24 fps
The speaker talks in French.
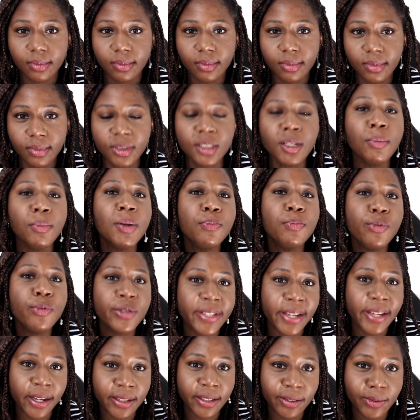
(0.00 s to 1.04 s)
Non, mais plus,
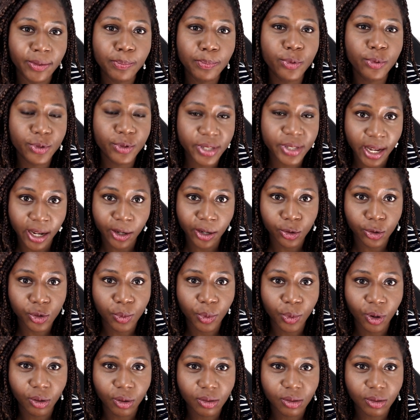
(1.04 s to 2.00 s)
sérieusement,